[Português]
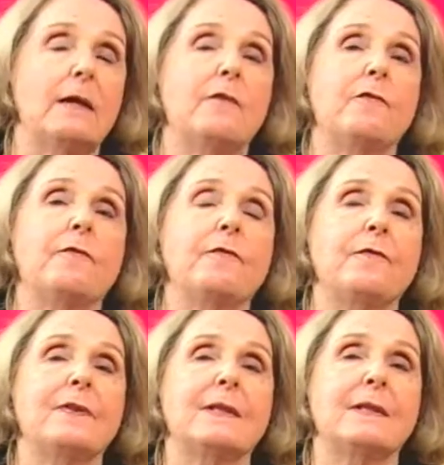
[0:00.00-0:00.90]
Mas
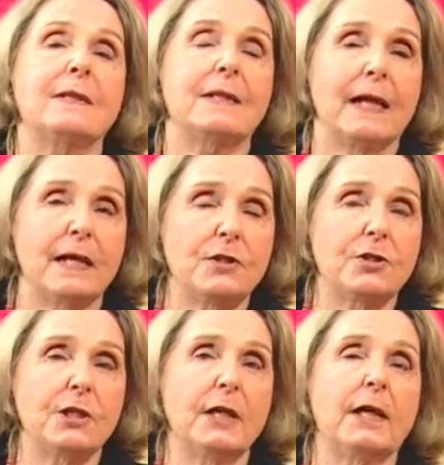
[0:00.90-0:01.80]
tem violência? Tem
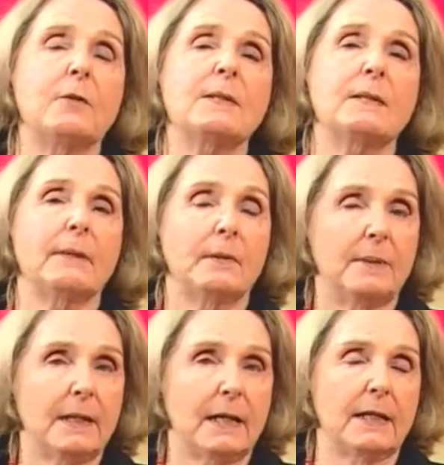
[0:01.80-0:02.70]
dinheiro, mas é mal
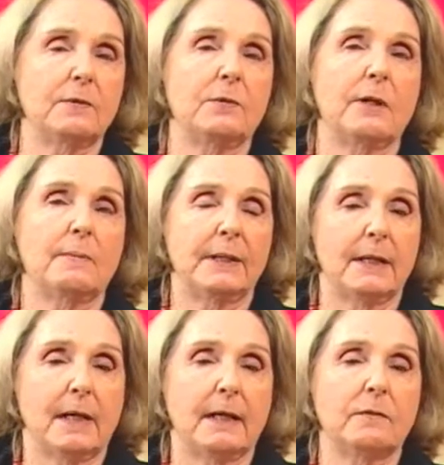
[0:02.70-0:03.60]
aplicado, não é
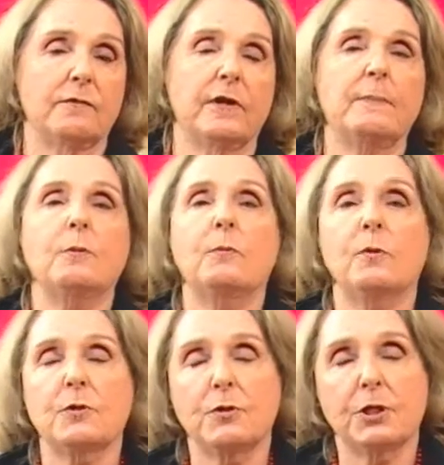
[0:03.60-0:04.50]
aplicado. Vai para o
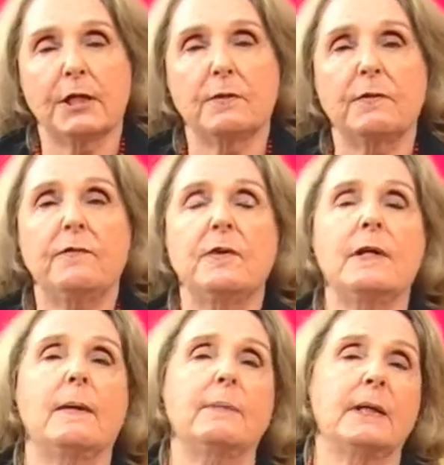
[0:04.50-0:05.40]
bolso de quem não
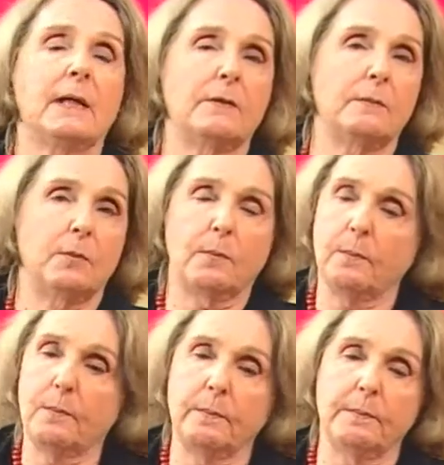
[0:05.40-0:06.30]
devia, é aplicado em
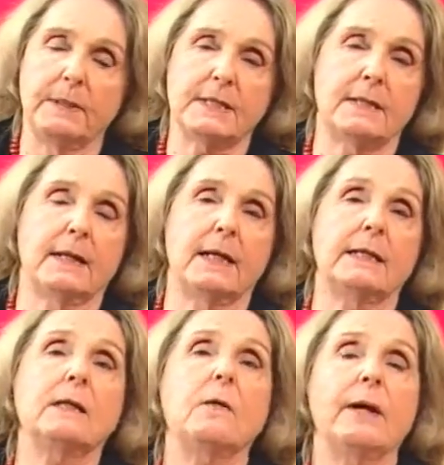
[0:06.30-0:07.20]

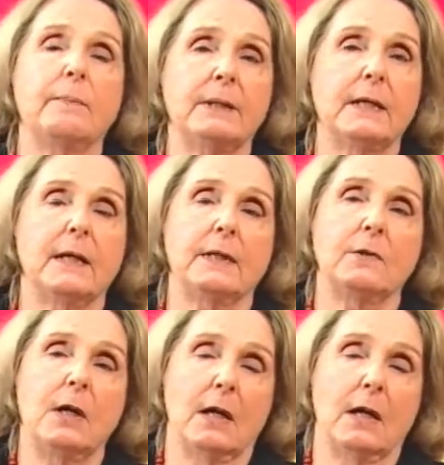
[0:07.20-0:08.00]
besteirada, não é aplicado.